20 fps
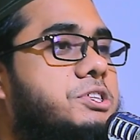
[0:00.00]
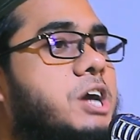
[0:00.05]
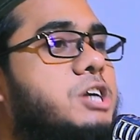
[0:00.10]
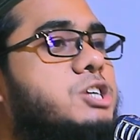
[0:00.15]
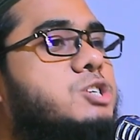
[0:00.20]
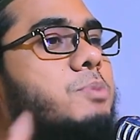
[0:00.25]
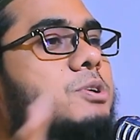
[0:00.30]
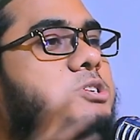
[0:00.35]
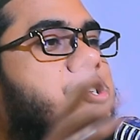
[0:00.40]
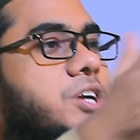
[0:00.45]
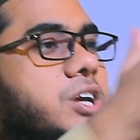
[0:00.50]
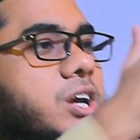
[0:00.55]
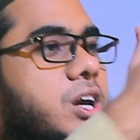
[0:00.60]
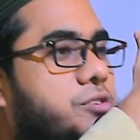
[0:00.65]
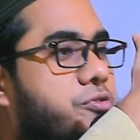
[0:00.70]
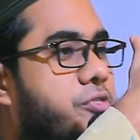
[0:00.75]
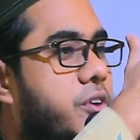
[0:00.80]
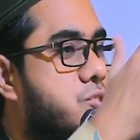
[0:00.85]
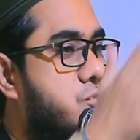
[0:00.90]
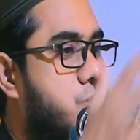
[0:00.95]
দেশবাসীকে
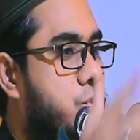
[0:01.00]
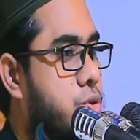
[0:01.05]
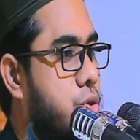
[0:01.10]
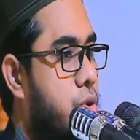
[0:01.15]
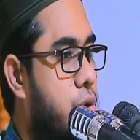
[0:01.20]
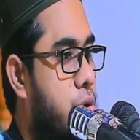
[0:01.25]
হেফাজত